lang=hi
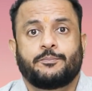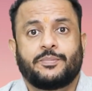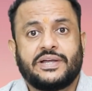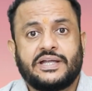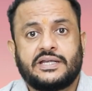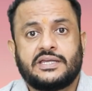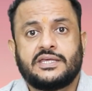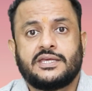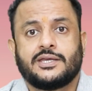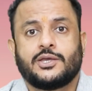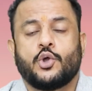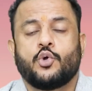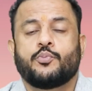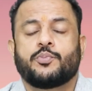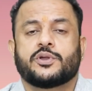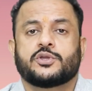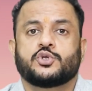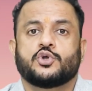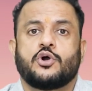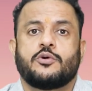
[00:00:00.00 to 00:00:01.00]
पीटी के
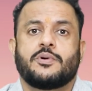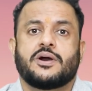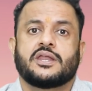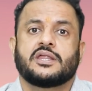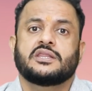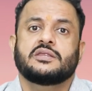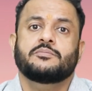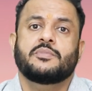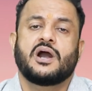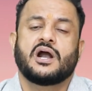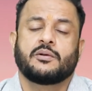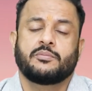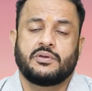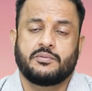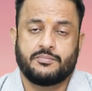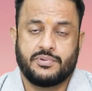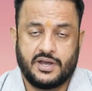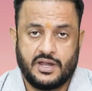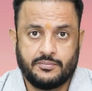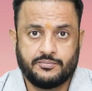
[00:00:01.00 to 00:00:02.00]
ऊपर जो हमारे दिमाग
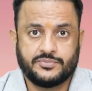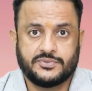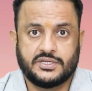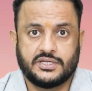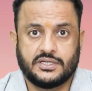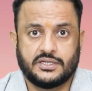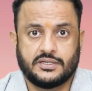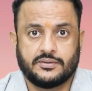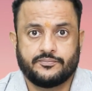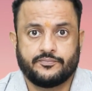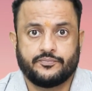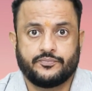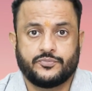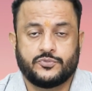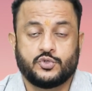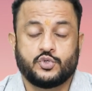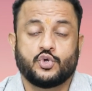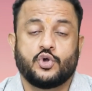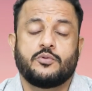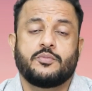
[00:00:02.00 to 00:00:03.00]
में भ्रम थे
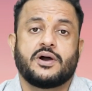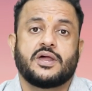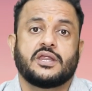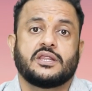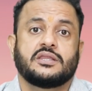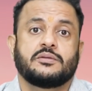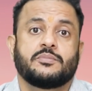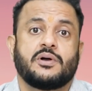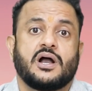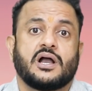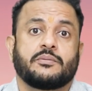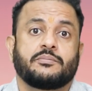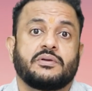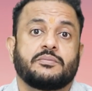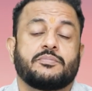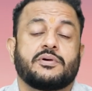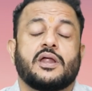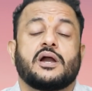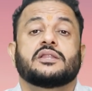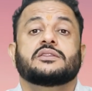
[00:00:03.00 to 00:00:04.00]
जो हमारे दिमाग
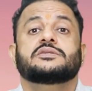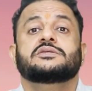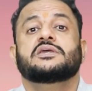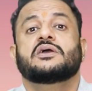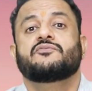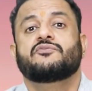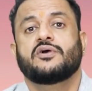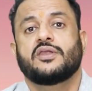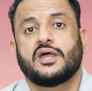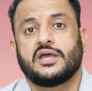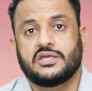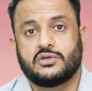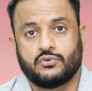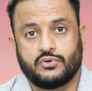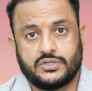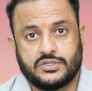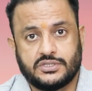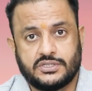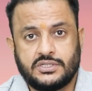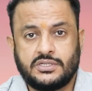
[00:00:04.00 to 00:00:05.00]
में भ्रांतियाँ फैलाई
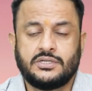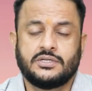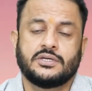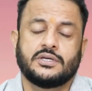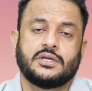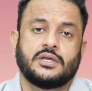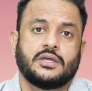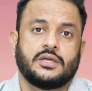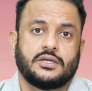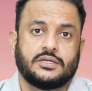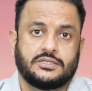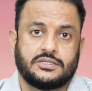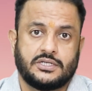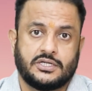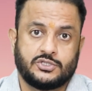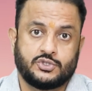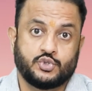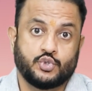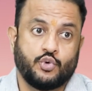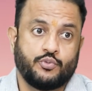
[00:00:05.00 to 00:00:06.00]
हुई थी
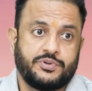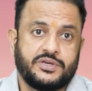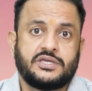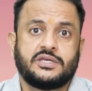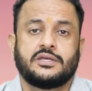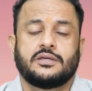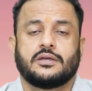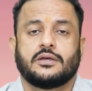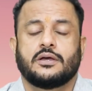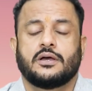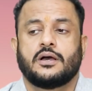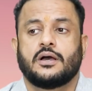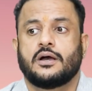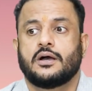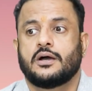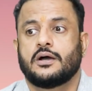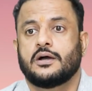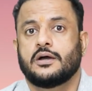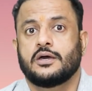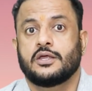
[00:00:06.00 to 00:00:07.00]
या जो भी
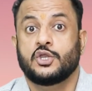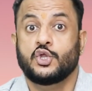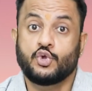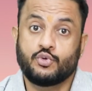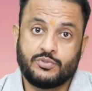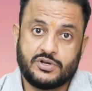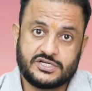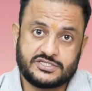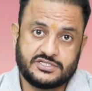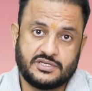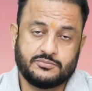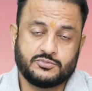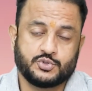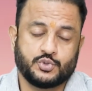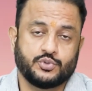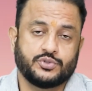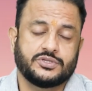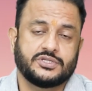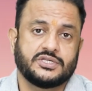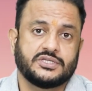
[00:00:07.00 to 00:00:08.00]
र्यूमर्स हम
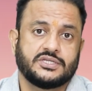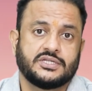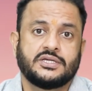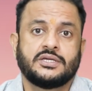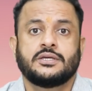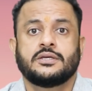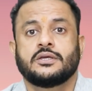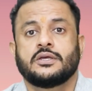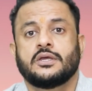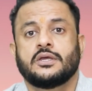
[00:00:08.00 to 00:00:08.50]
सुनते थे